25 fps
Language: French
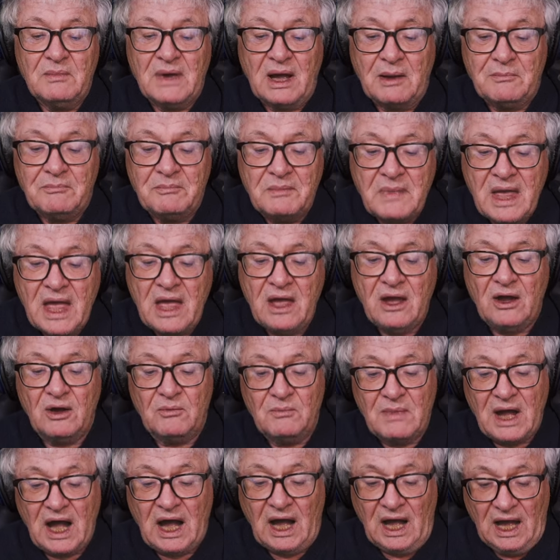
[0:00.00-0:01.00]
mère
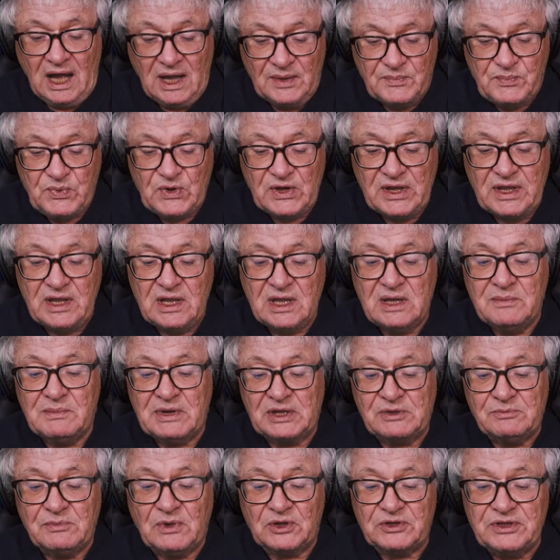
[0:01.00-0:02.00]
m'a appelé et
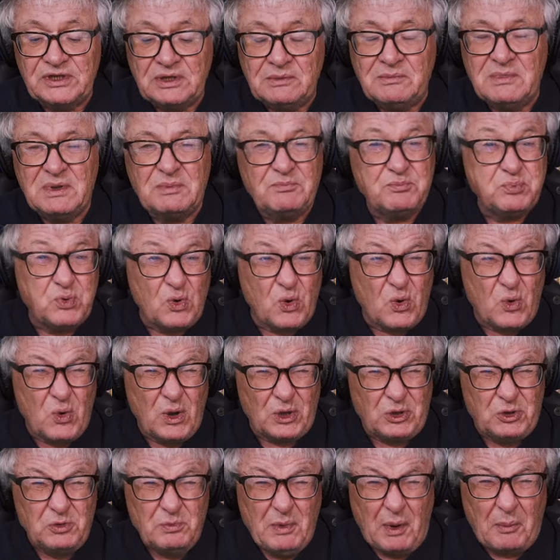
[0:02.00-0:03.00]
m'a demandé Mais pourquoi
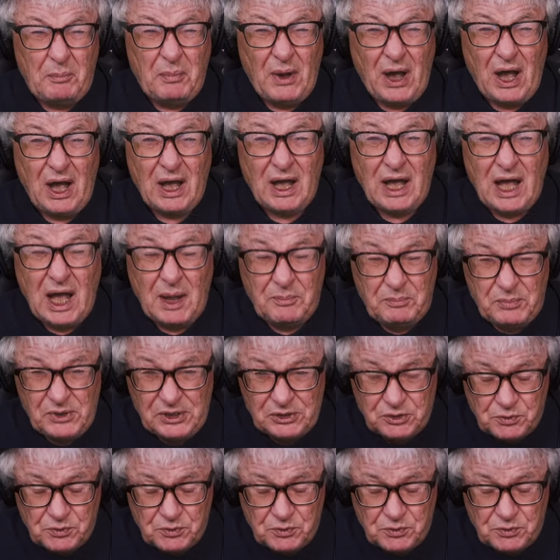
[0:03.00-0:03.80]
tu m'as pas appelé